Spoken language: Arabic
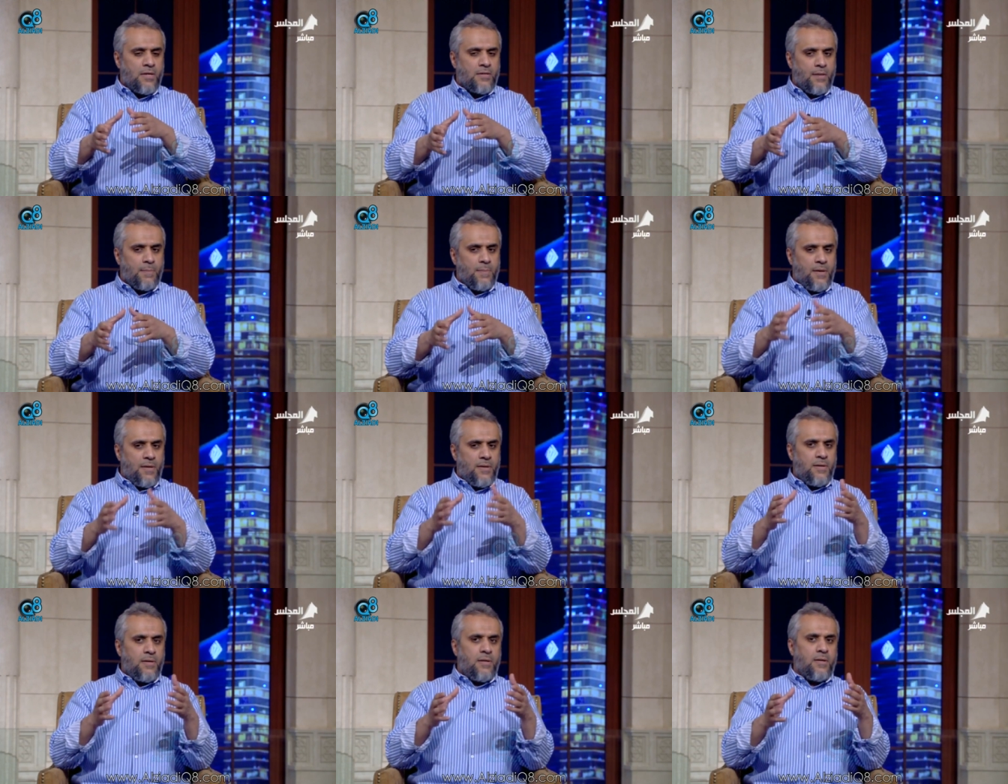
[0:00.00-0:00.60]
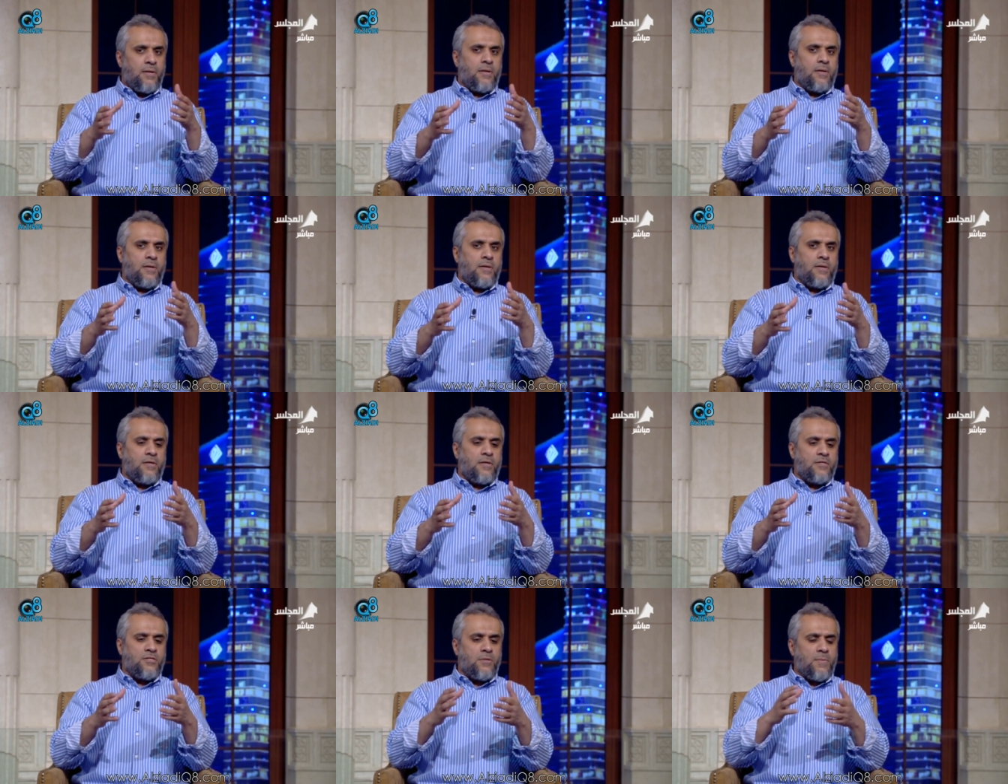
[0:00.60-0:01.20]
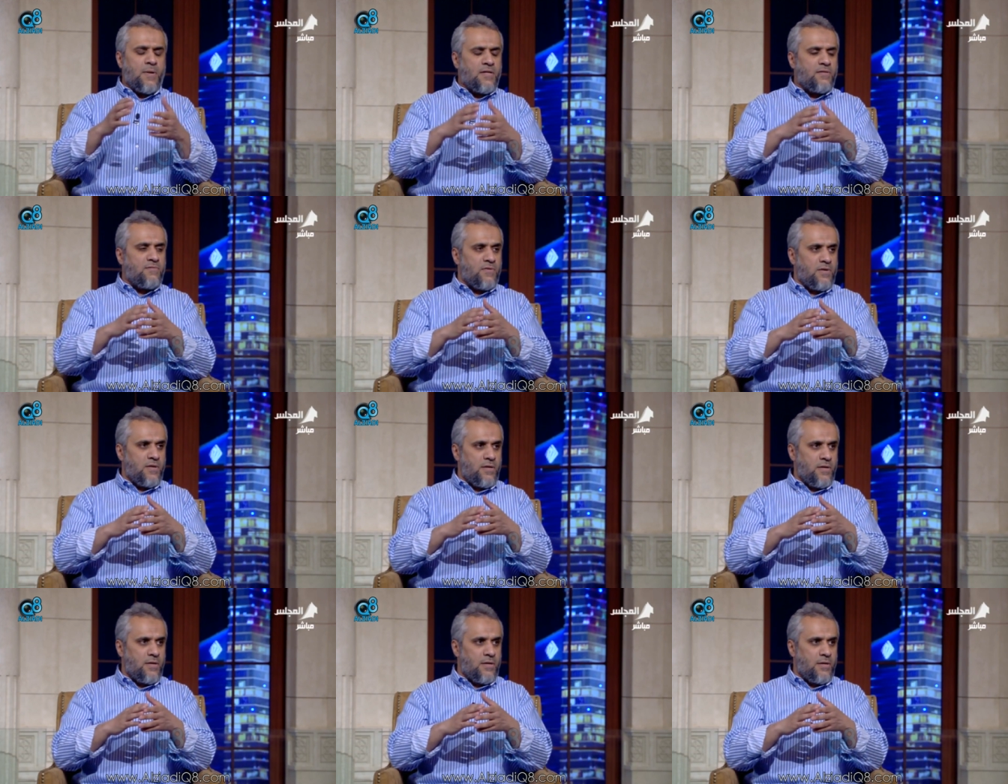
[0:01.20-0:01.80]
طبعا آه، جمعت
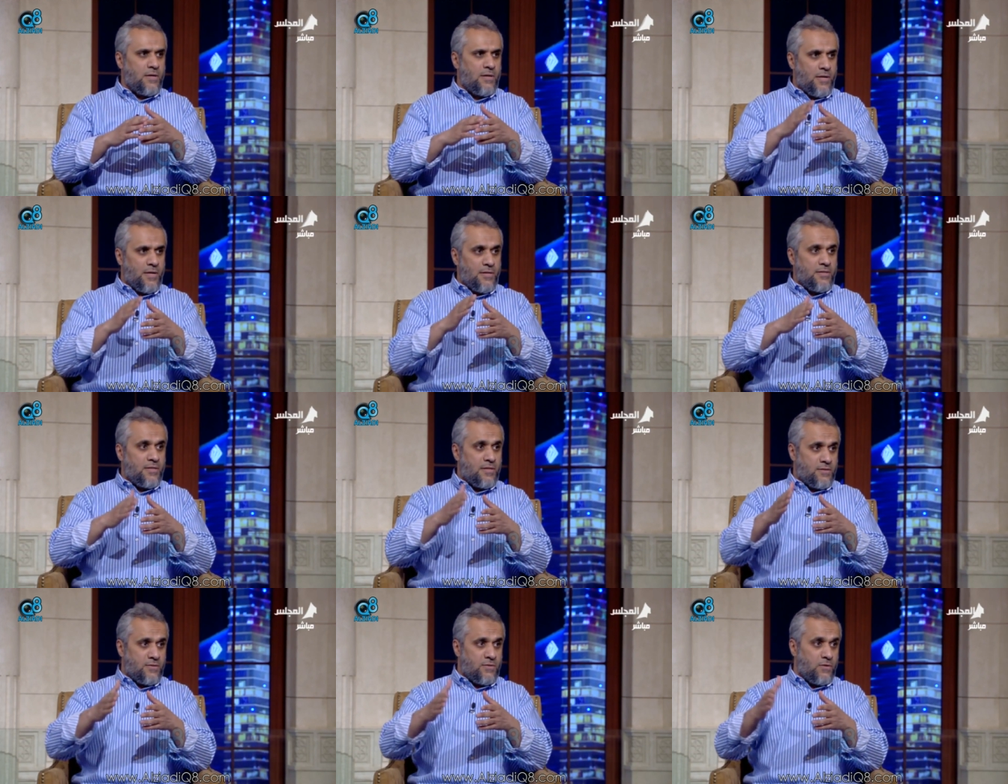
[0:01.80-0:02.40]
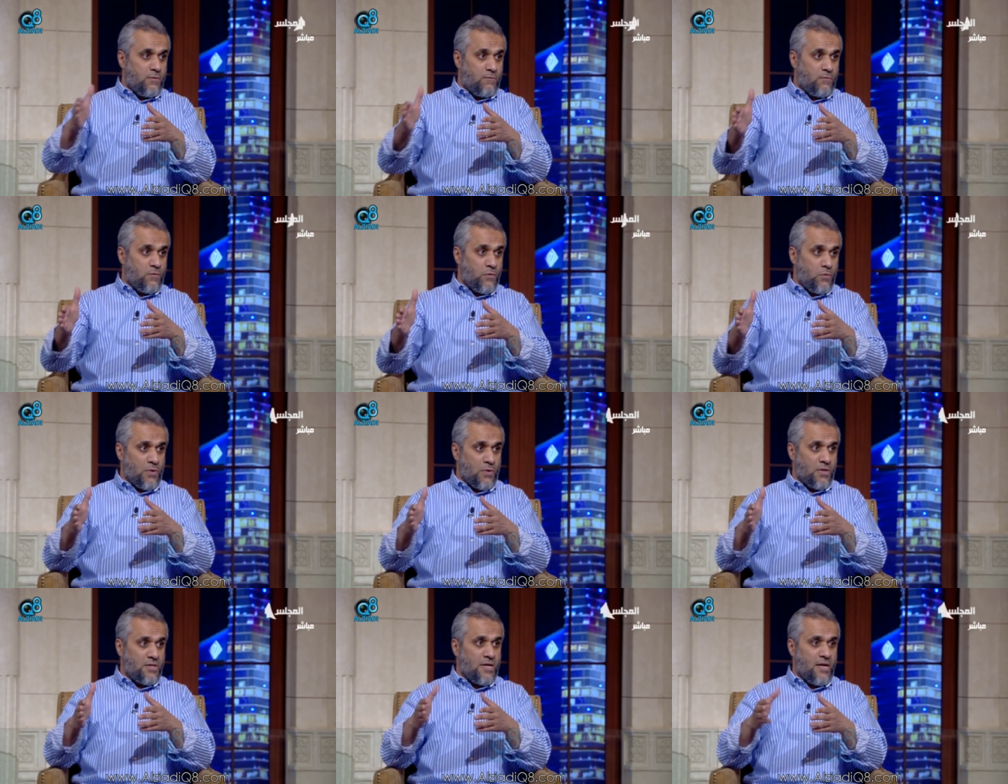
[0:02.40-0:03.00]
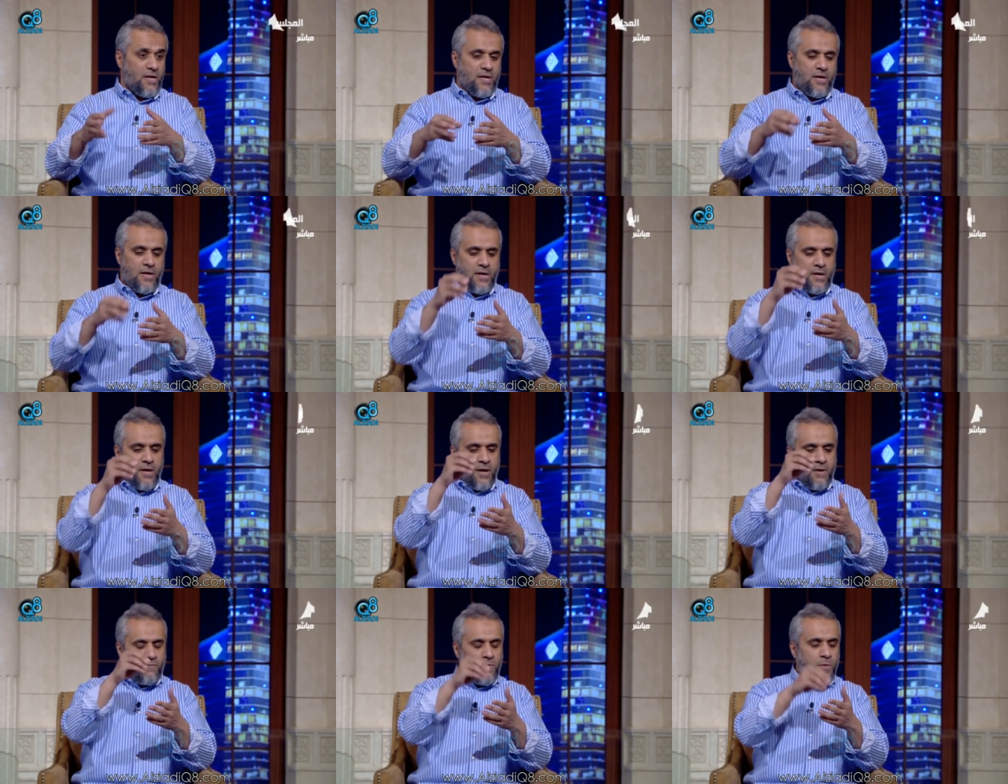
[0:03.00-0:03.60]
فيه عده فنون قتاليه
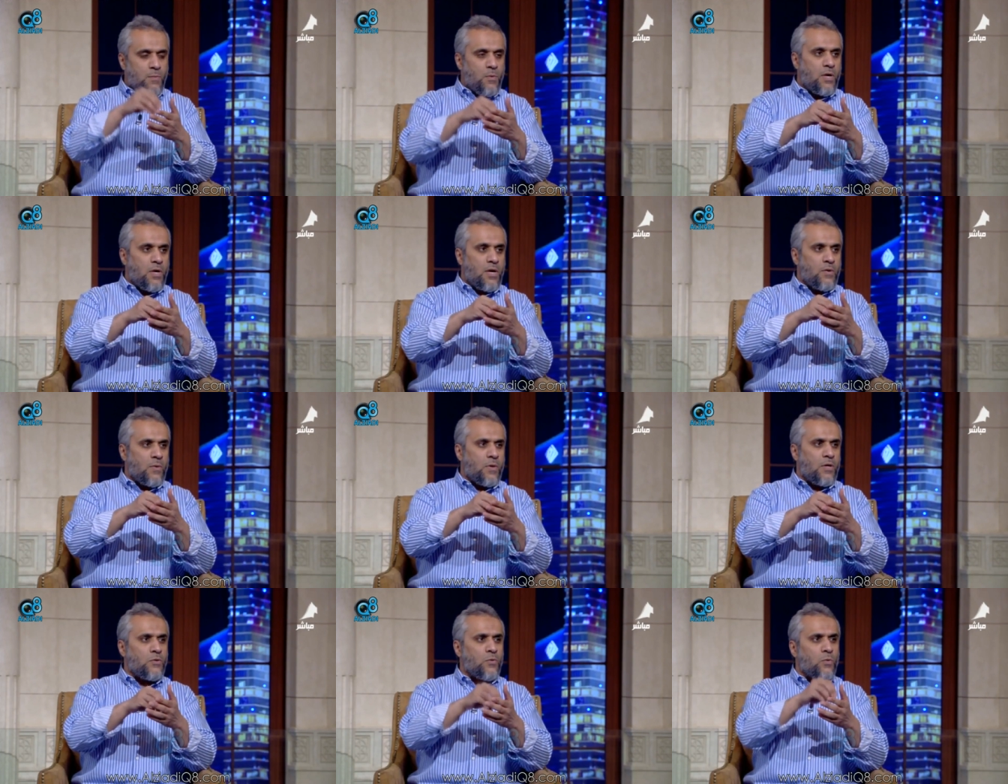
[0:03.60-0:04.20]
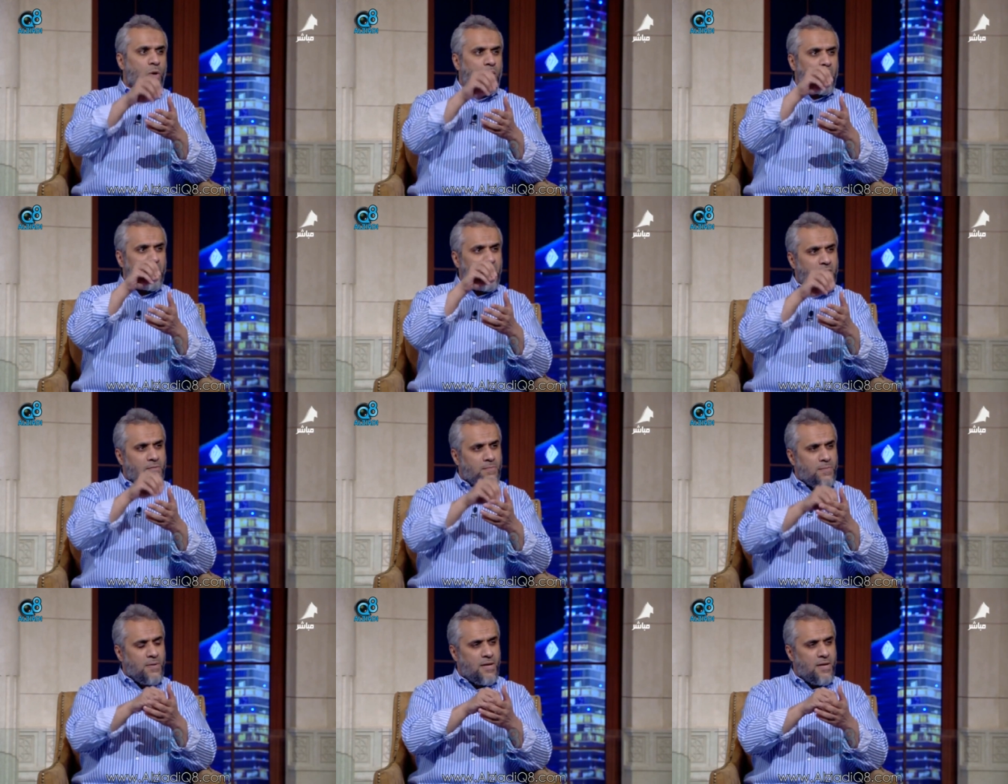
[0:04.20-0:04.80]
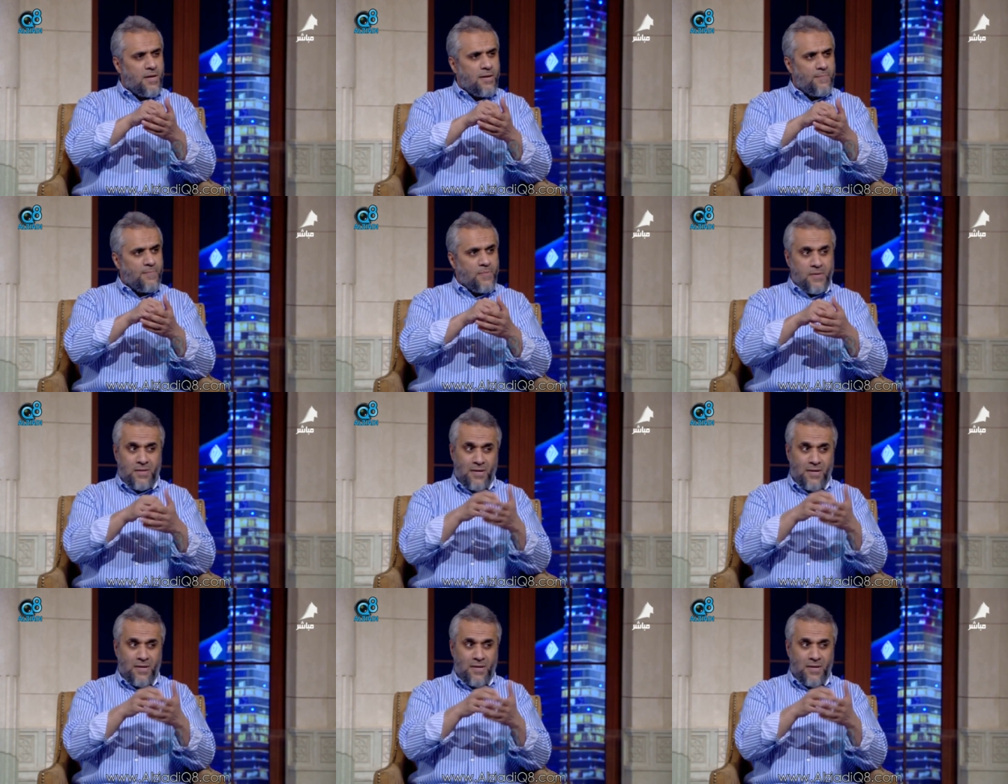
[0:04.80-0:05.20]
في مكان واحد وخذيت منها